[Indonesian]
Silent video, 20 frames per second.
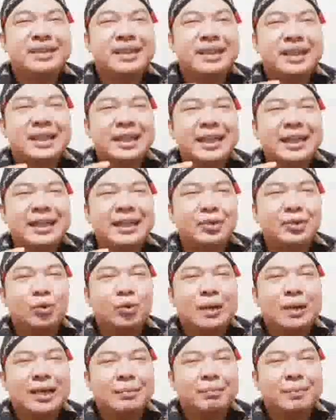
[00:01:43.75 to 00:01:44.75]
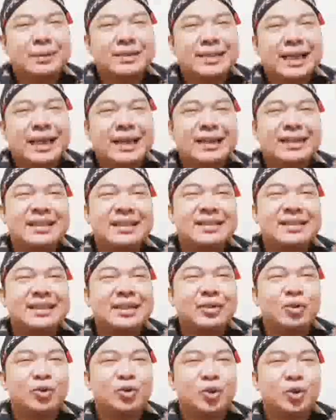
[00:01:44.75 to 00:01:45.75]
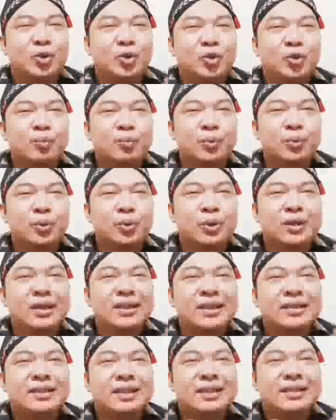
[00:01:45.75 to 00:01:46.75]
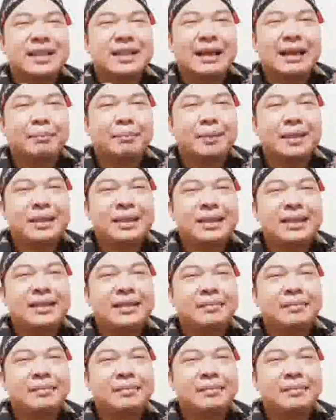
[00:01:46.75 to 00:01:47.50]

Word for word: dirilit ular besar di sekujur tubuh tetapi